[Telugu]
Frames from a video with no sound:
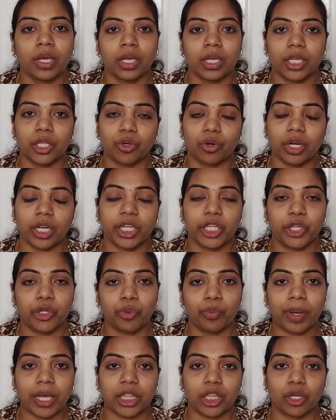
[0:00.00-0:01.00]
ఇది కూడా
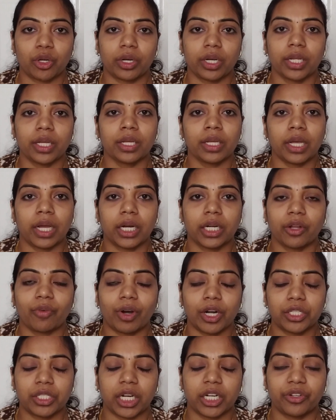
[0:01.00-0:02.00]
క్యూ మ్యాథ్ లోనే అంటే
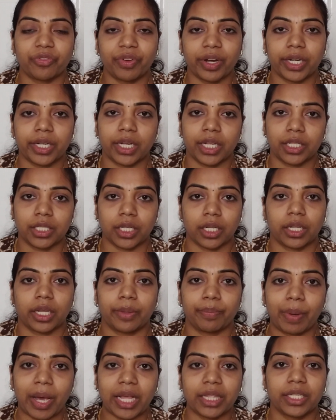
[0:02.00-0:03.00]
వాళ్ళు సర్టిఫైడ్ టీచర్
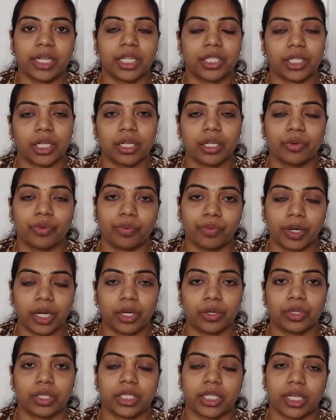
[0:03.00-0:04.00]
మ్యాథ్ టీచర్
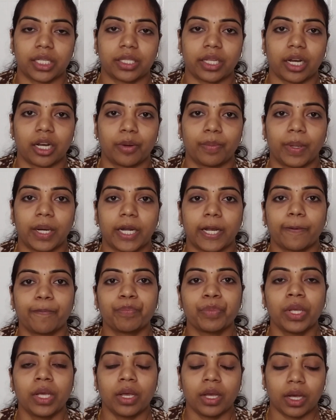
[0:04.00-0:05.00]
వాళ్ళు చేస్తారనమాట
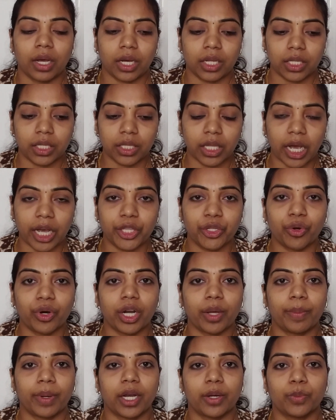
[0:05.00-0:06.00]
అది అది
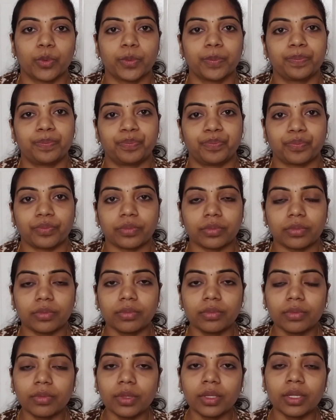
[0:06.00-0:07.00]
కూడా మనము
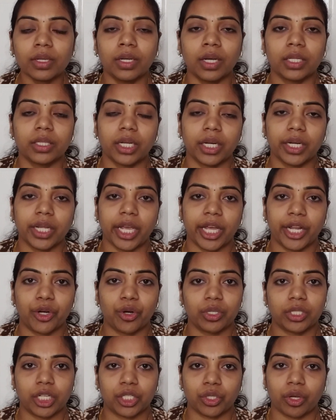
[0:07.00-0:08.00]
దానికి
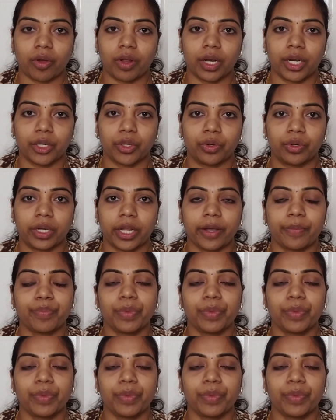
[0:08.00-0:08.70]
ఎన్రోల్ చేసుకోవాలనుకుంటే